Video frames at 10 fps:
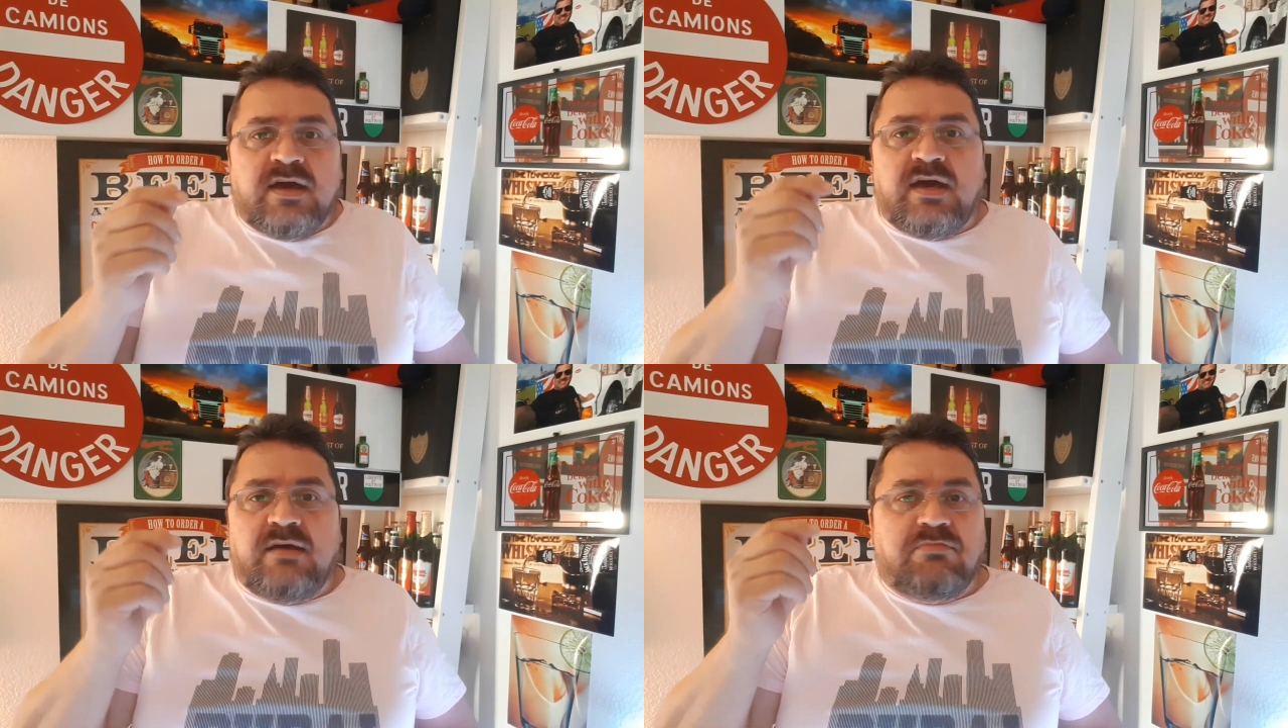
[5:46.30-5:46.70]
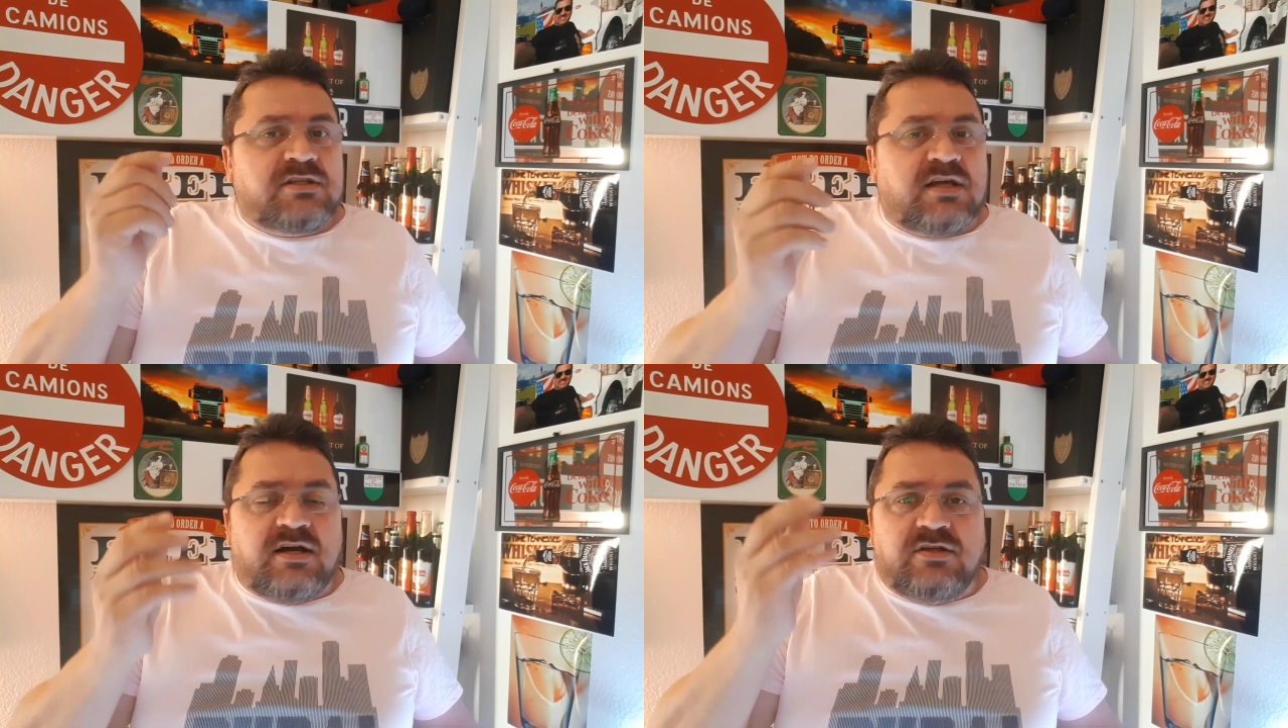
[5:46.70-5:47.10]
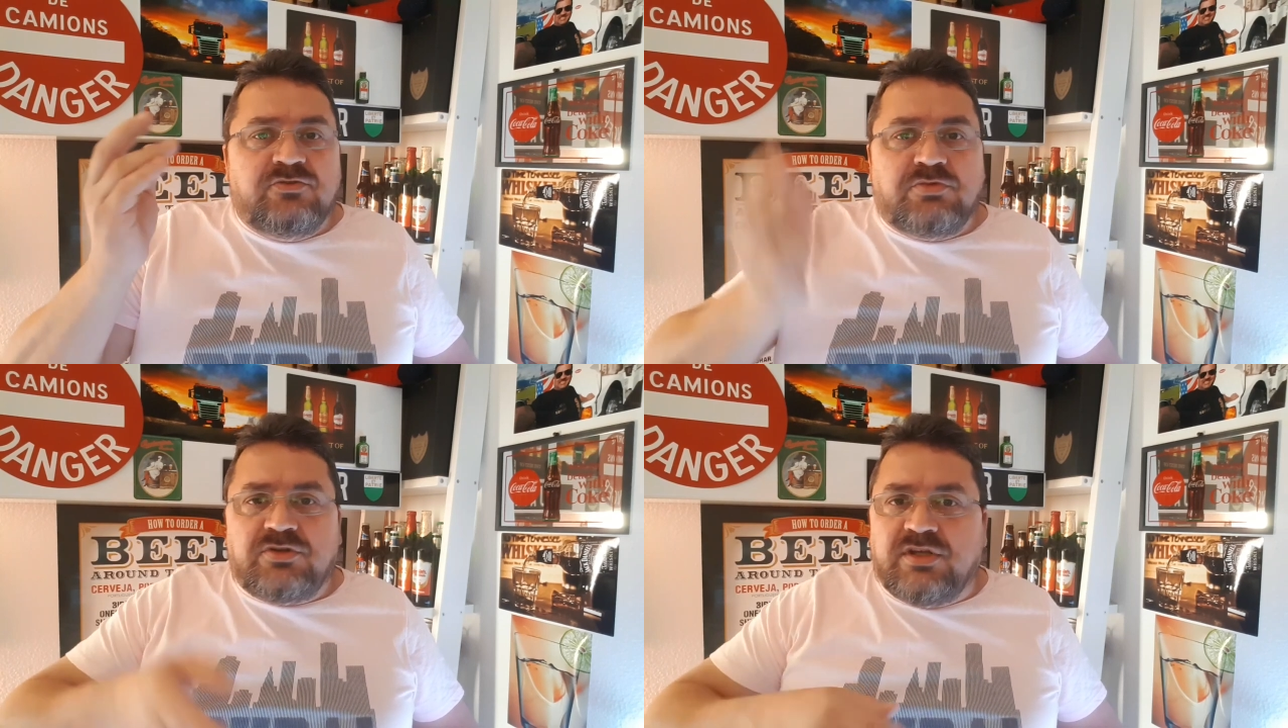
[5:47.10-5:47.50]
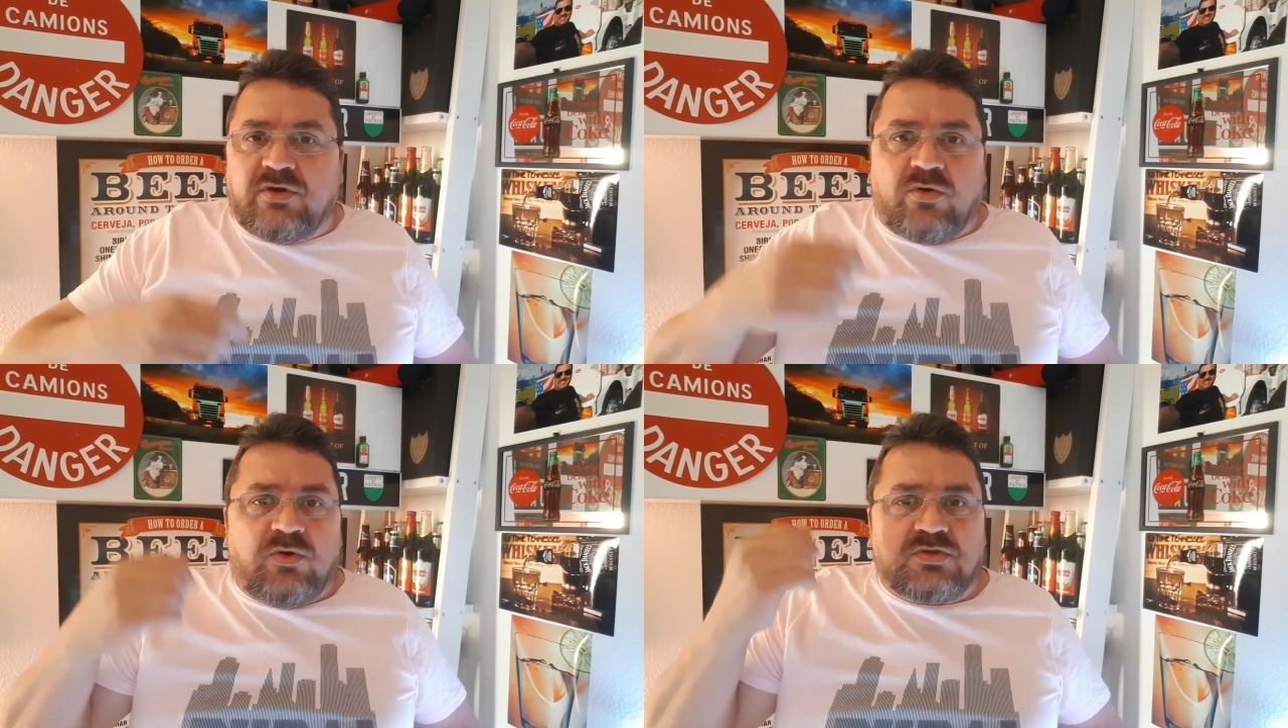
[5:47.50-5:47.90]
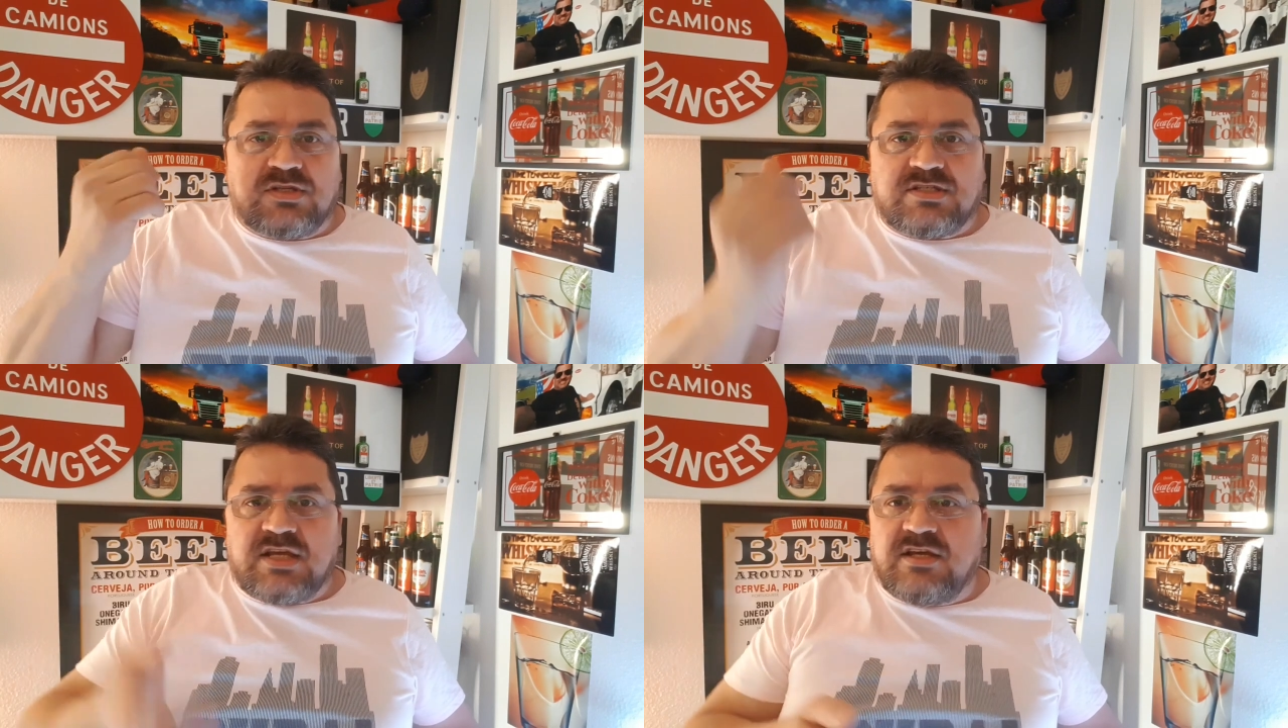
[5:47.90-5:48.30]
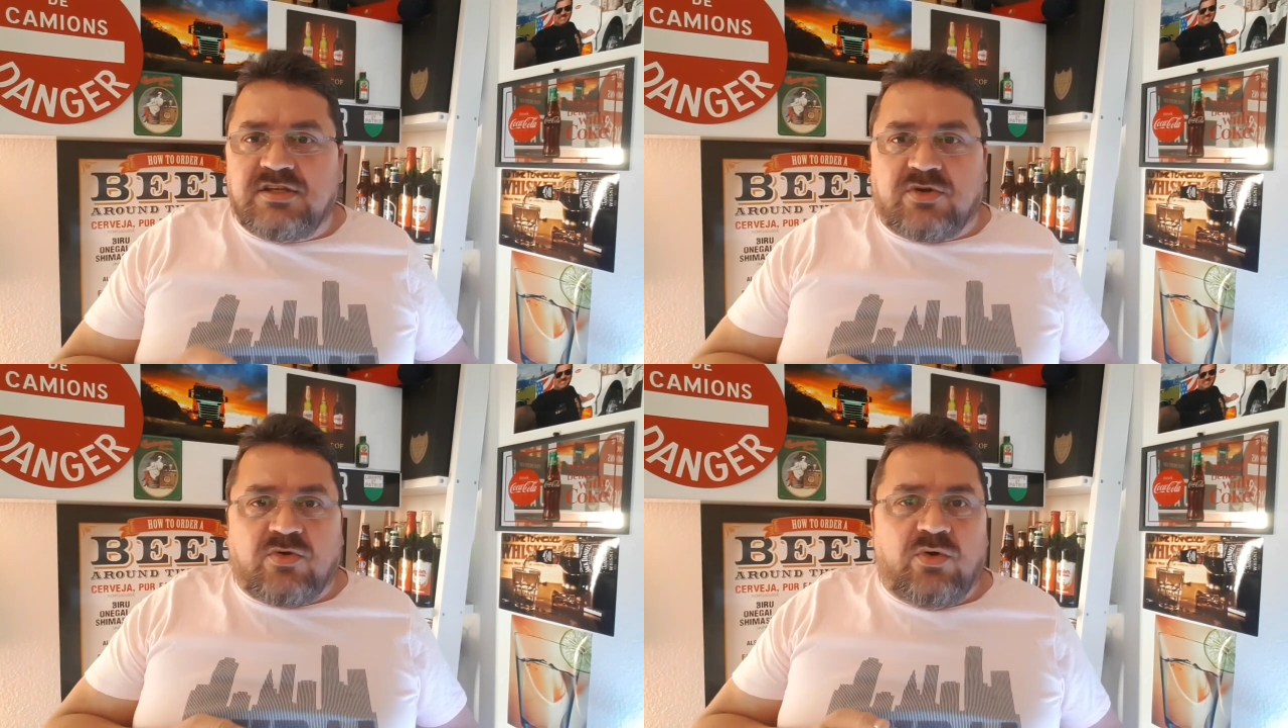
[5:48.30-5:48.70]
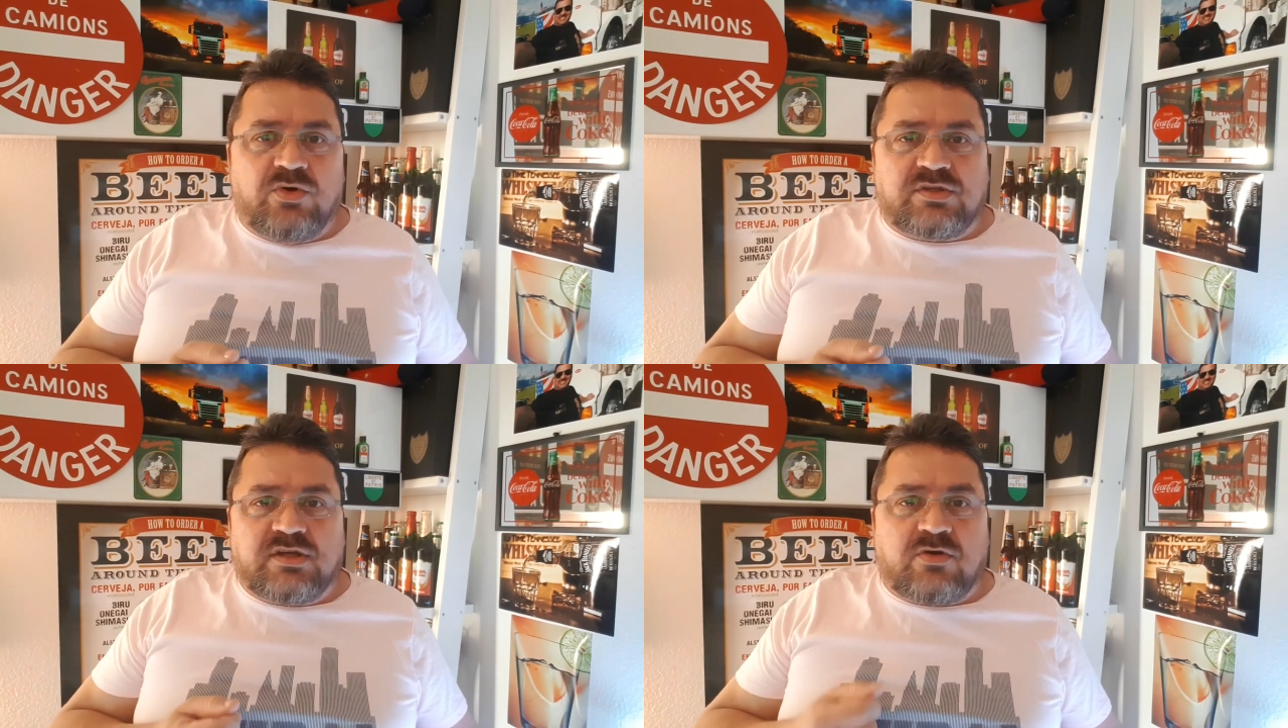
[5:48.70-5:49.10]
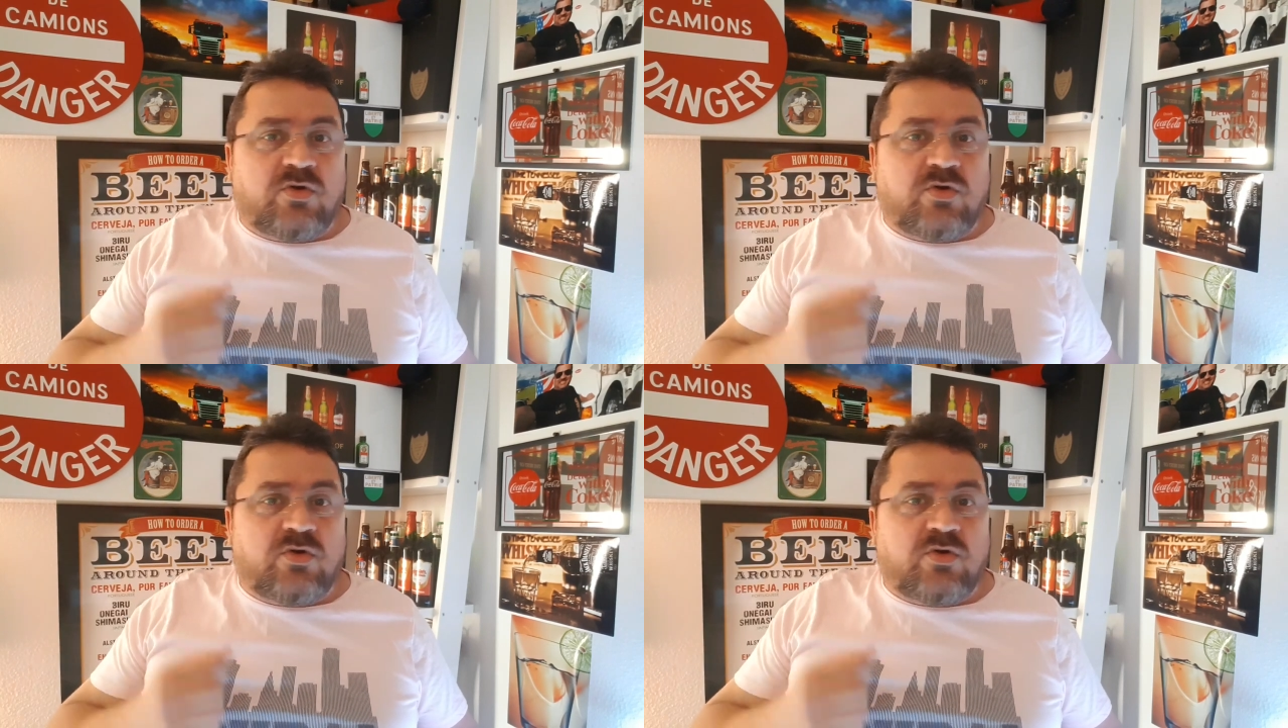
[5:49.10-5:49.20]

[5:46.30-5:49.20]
É, manda número de conta, senha de conta,